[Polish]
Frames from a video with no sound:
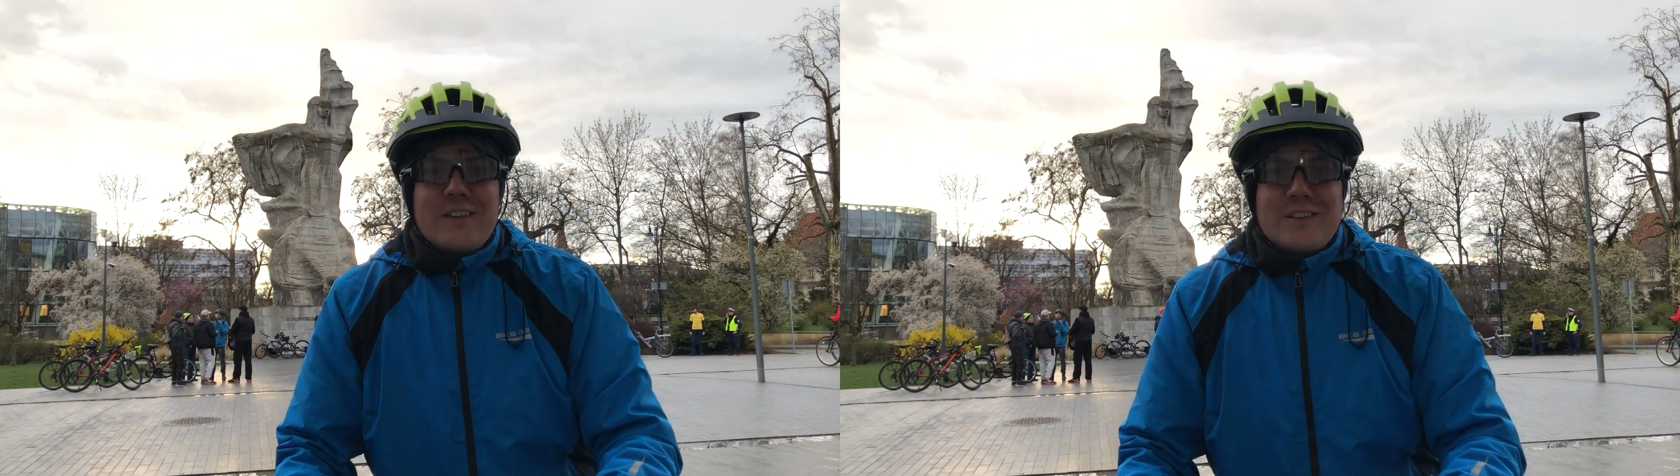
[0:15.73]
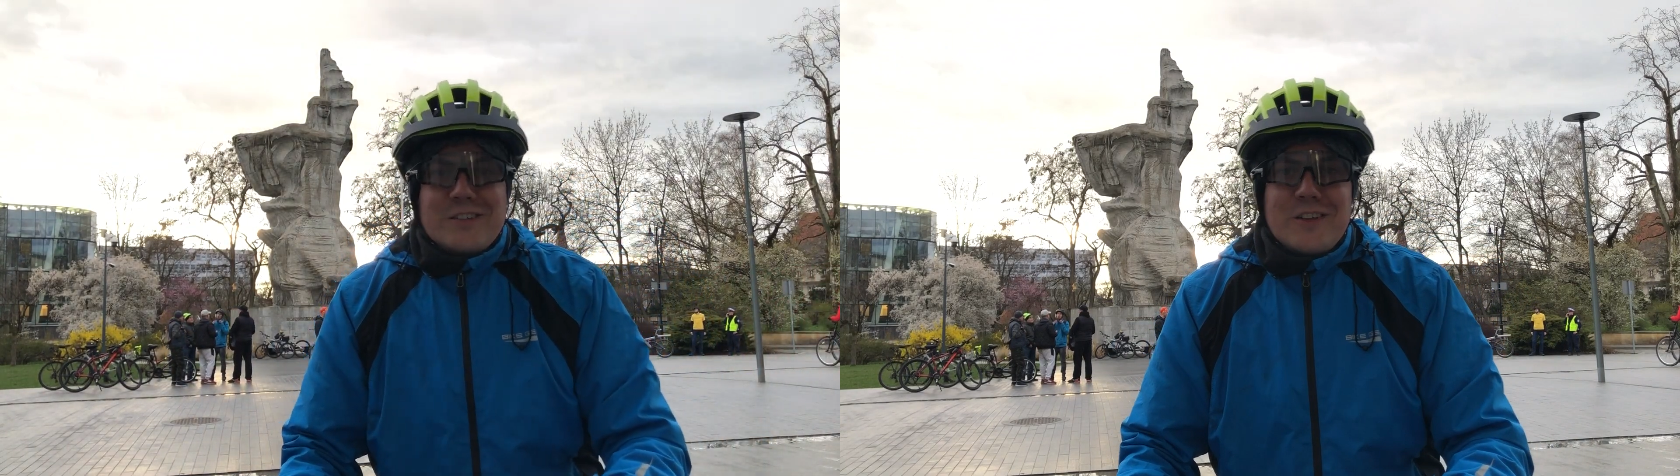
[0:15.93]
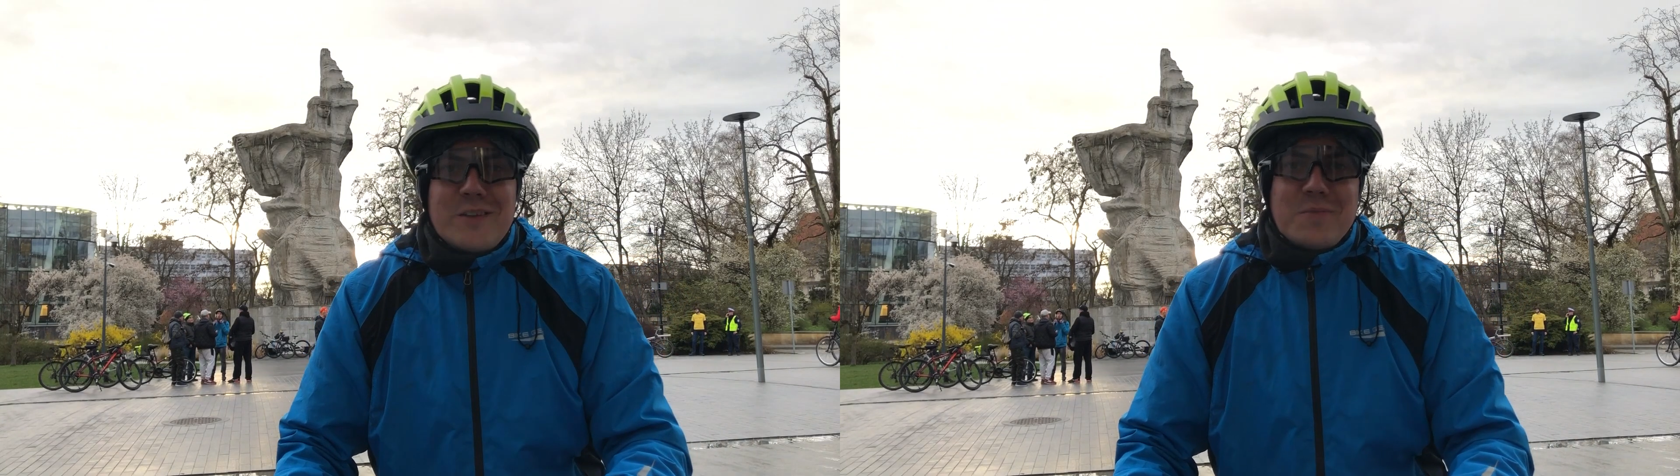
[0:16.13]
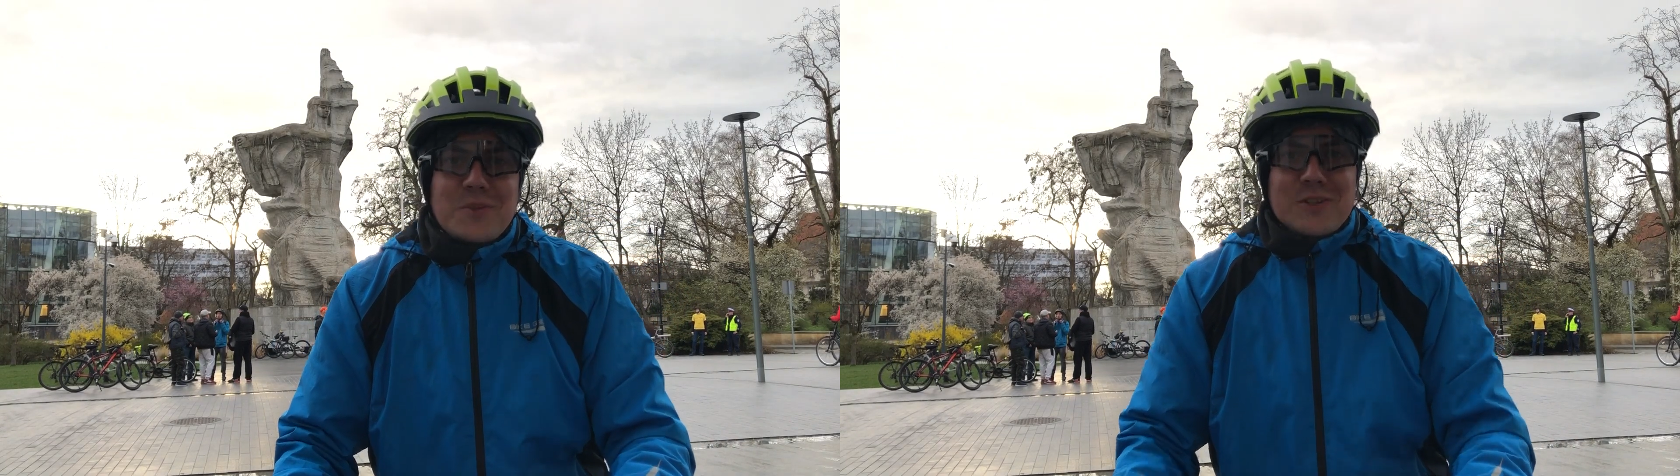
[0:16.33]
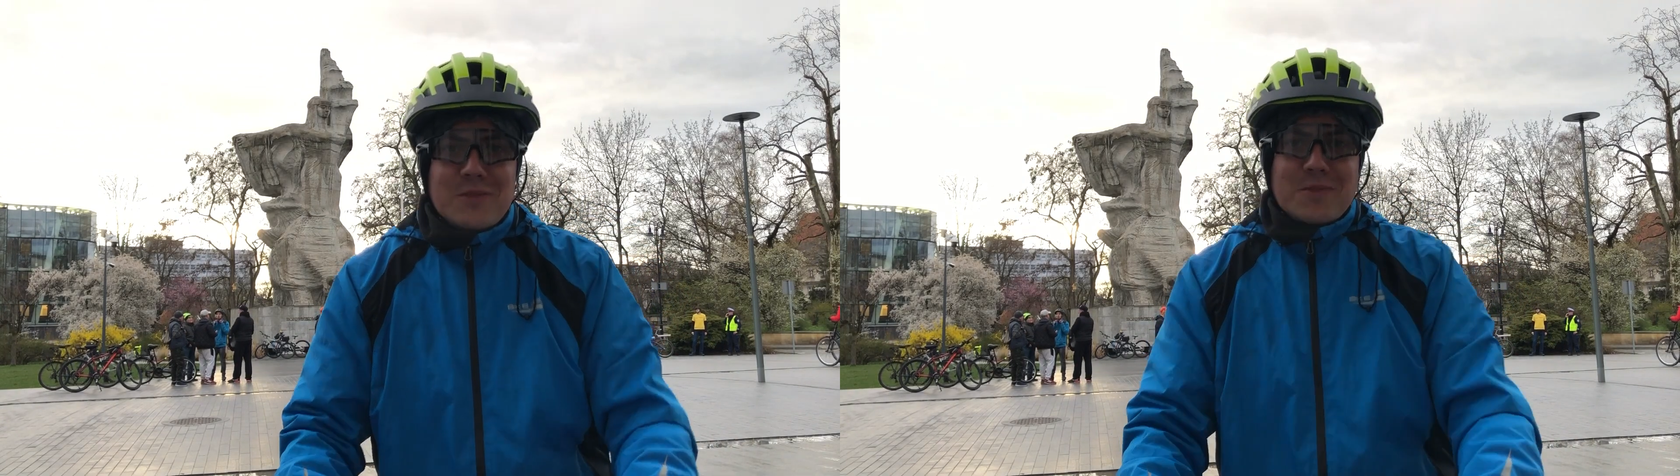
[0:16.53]
że
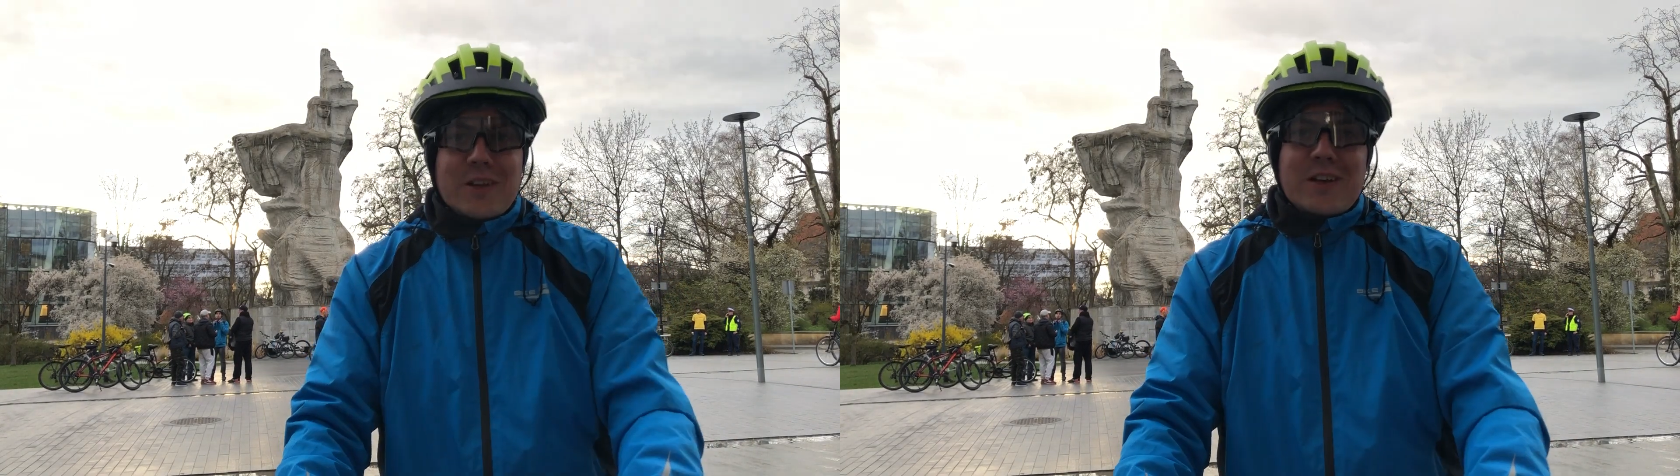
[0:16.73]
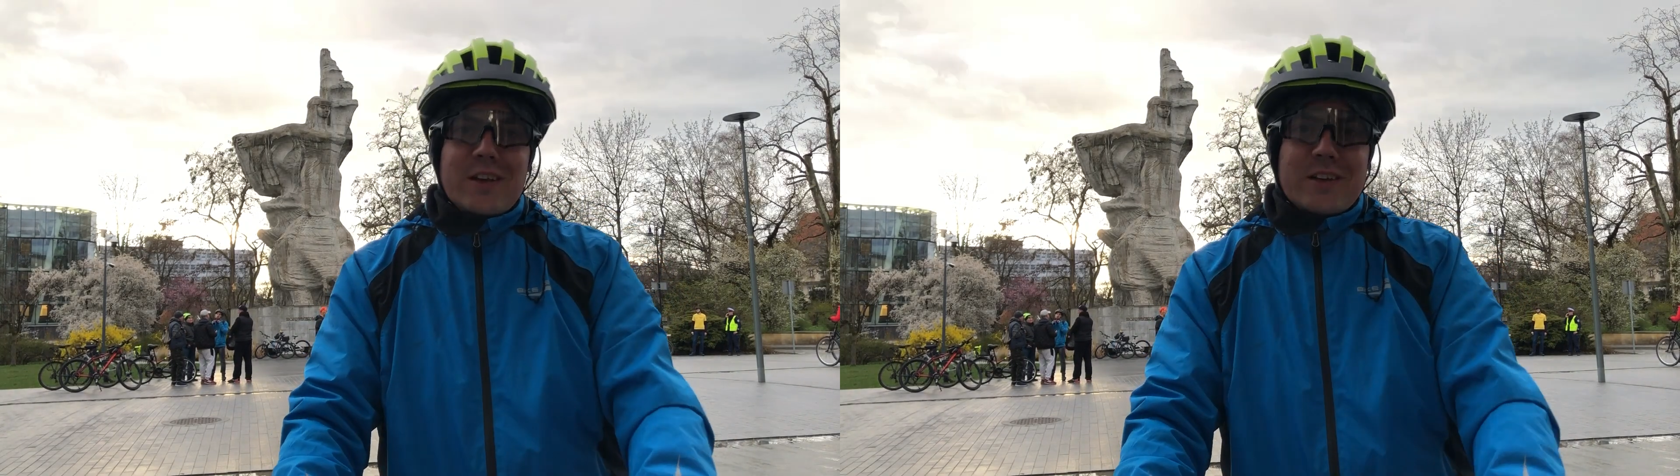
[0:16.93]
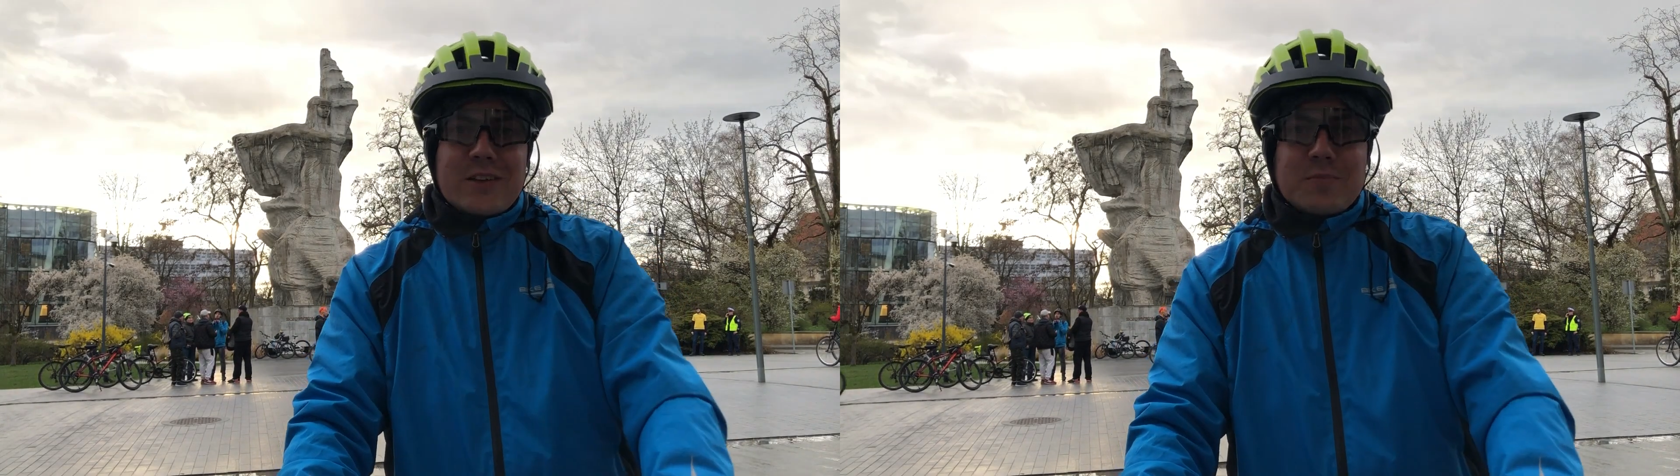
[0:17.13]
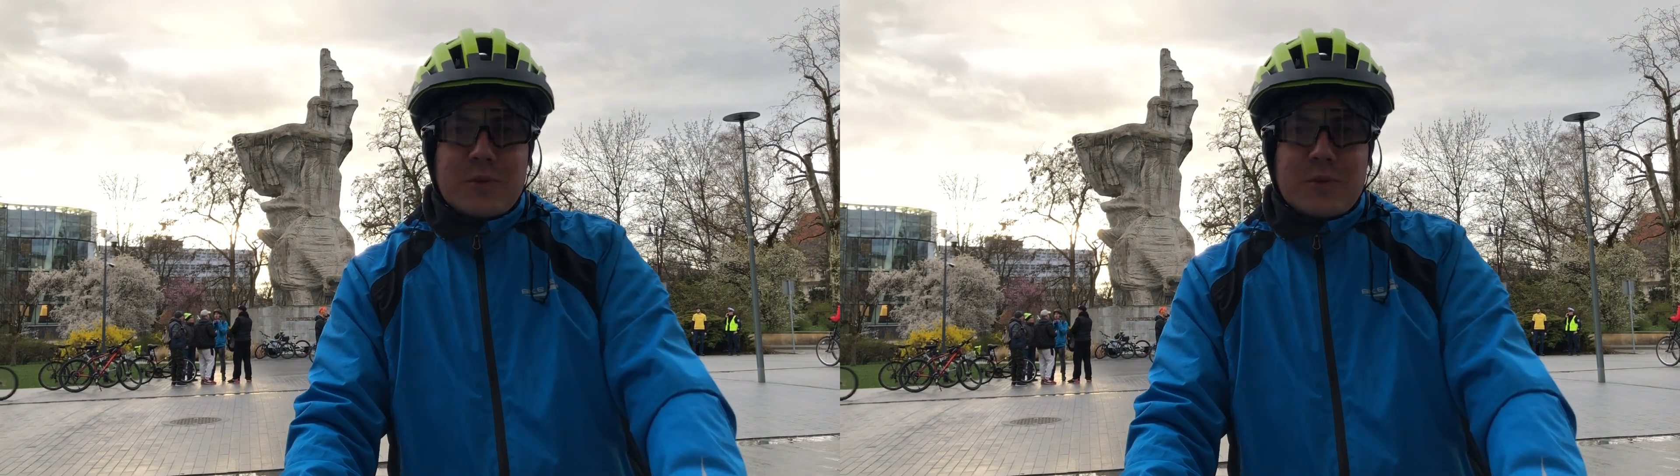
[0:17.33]
potrzebne jest,